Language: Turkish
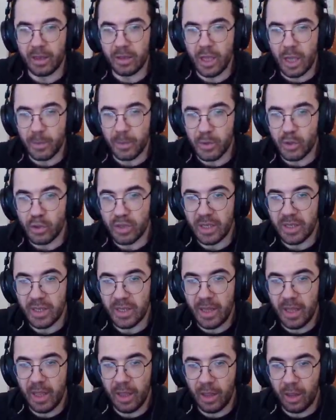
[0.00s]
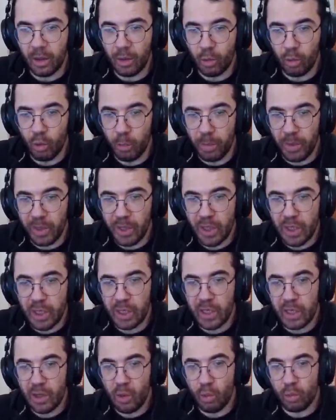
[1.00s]
Ne yapıyorsun sen dede? Hoppa
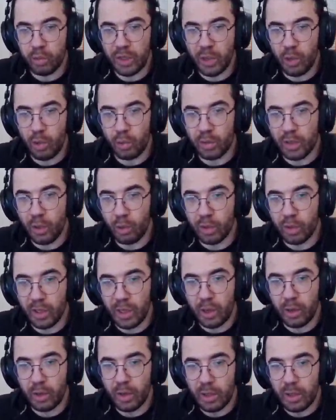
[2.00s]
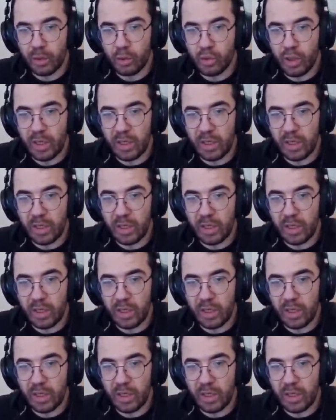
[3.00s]
iyi iyi öldü iyi öldü iyi öldü Güzel